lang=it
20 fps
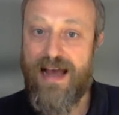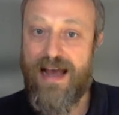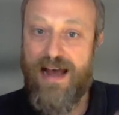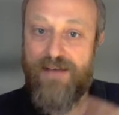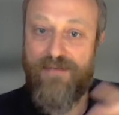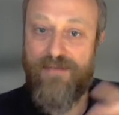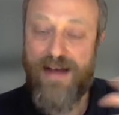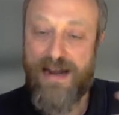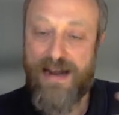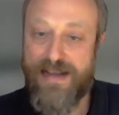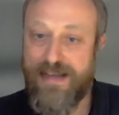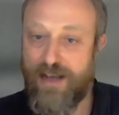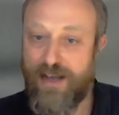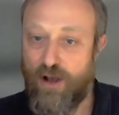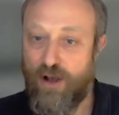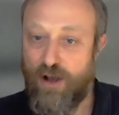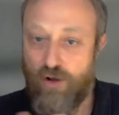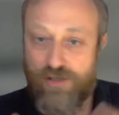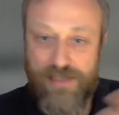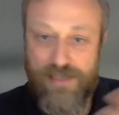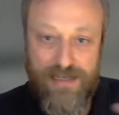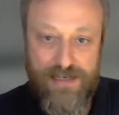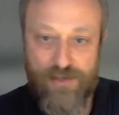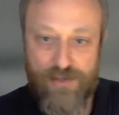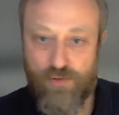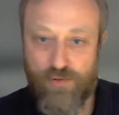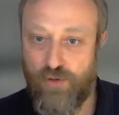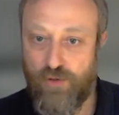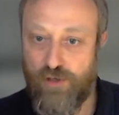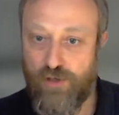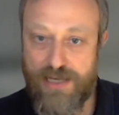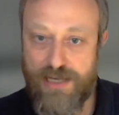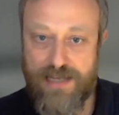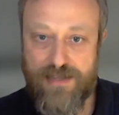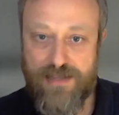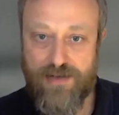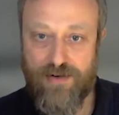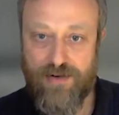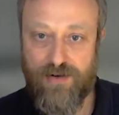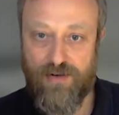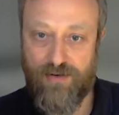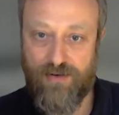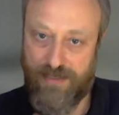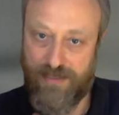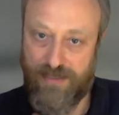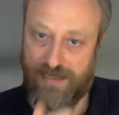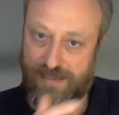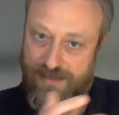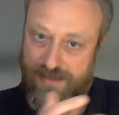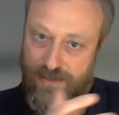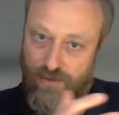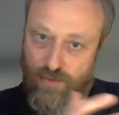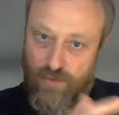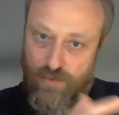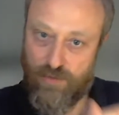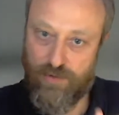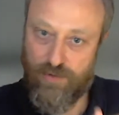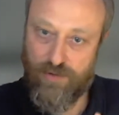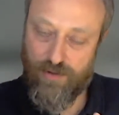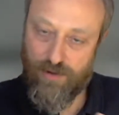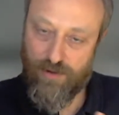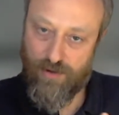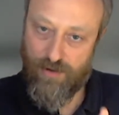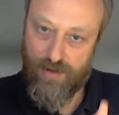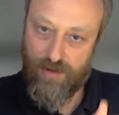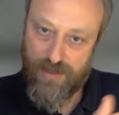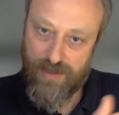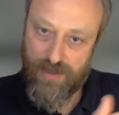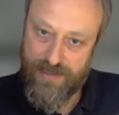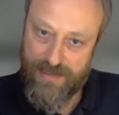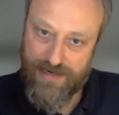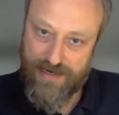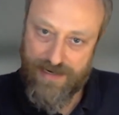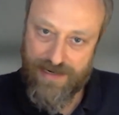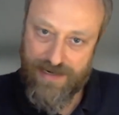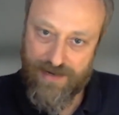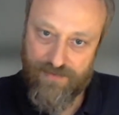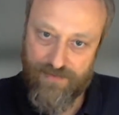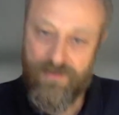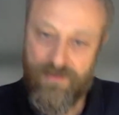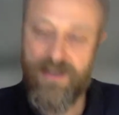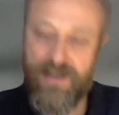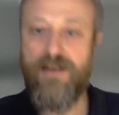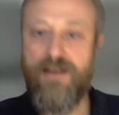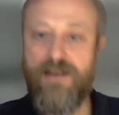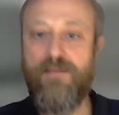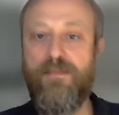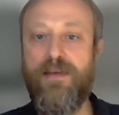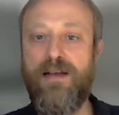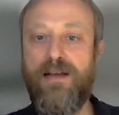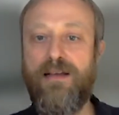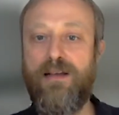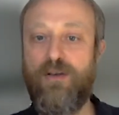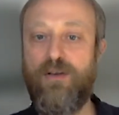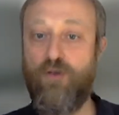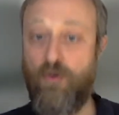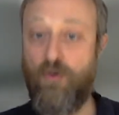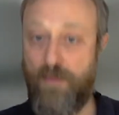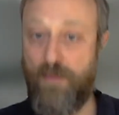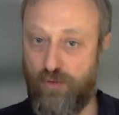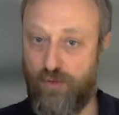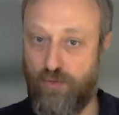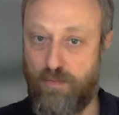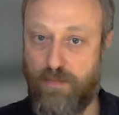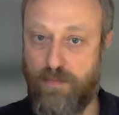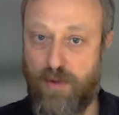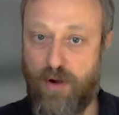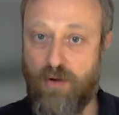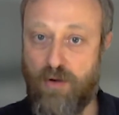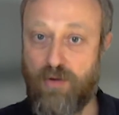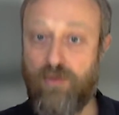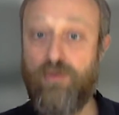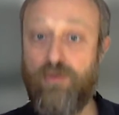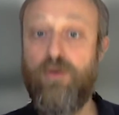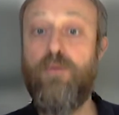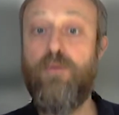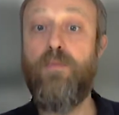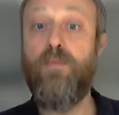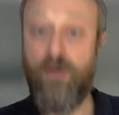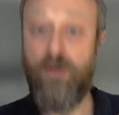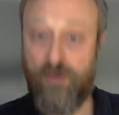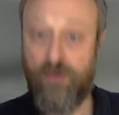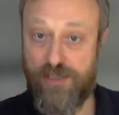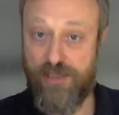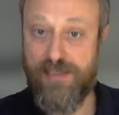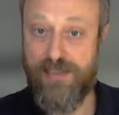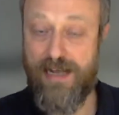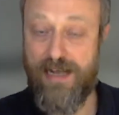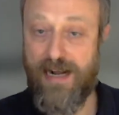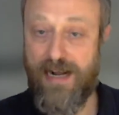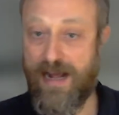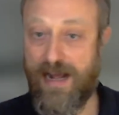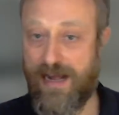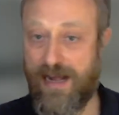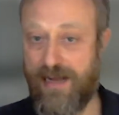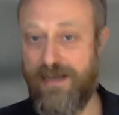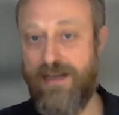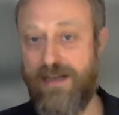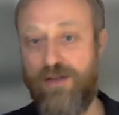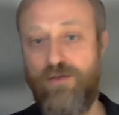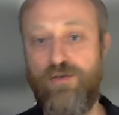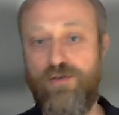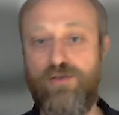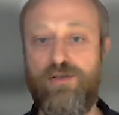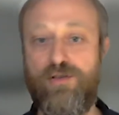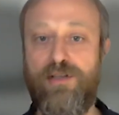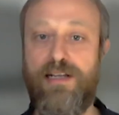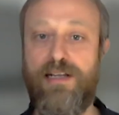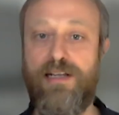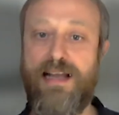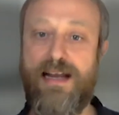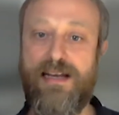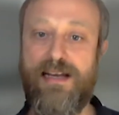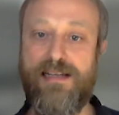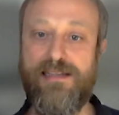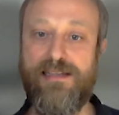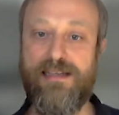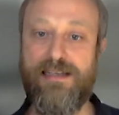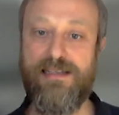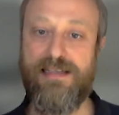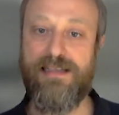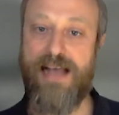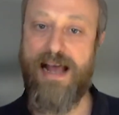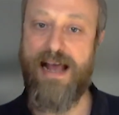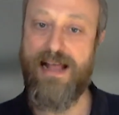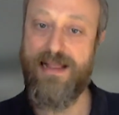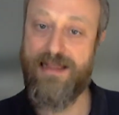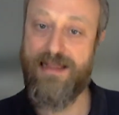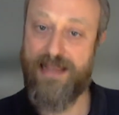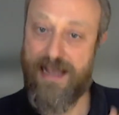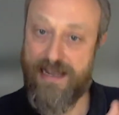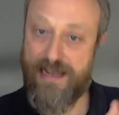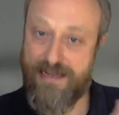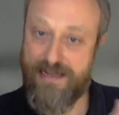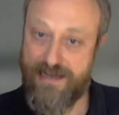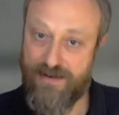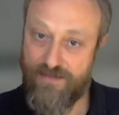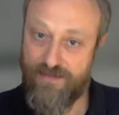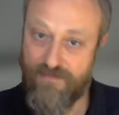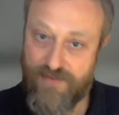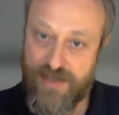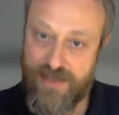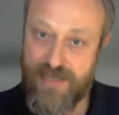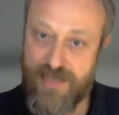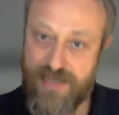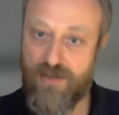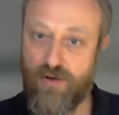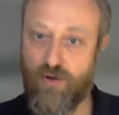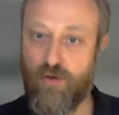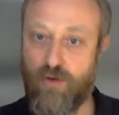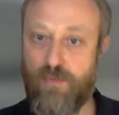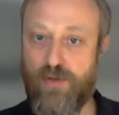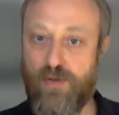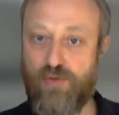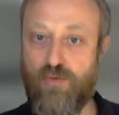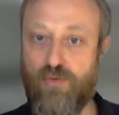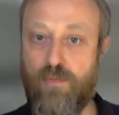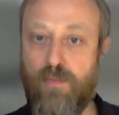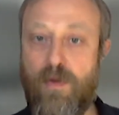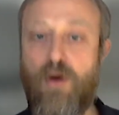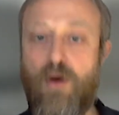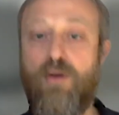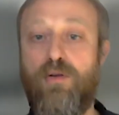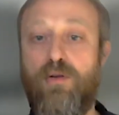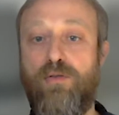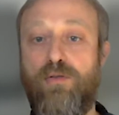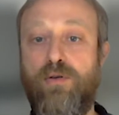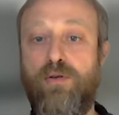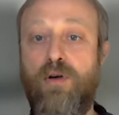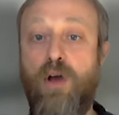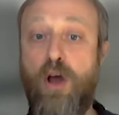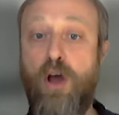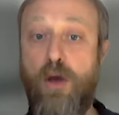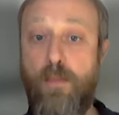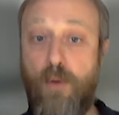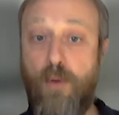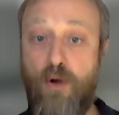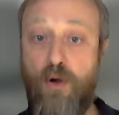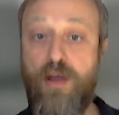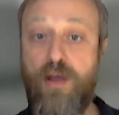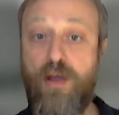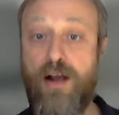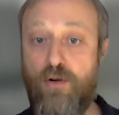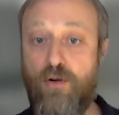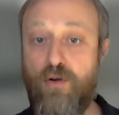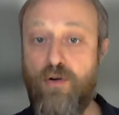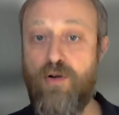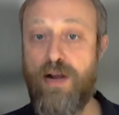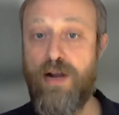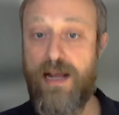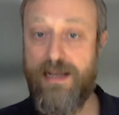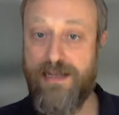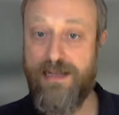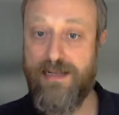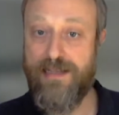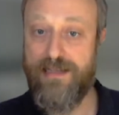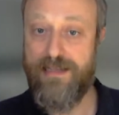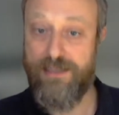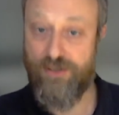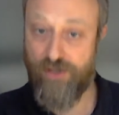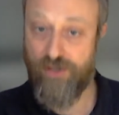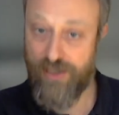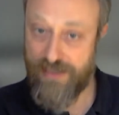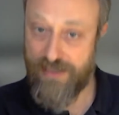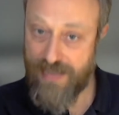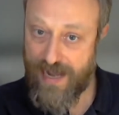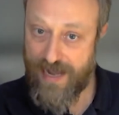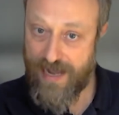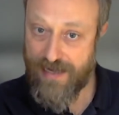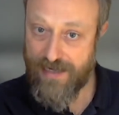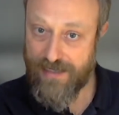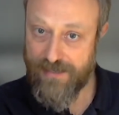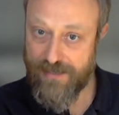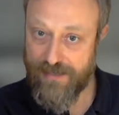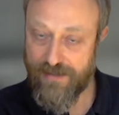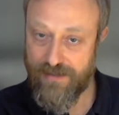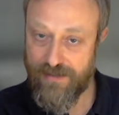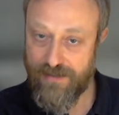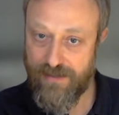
a, varie, cose che succedono, innanzitutto il film come supporto, poi ci sarà nel corso degli anni 60 il video come supporto, poi ancora il digitale.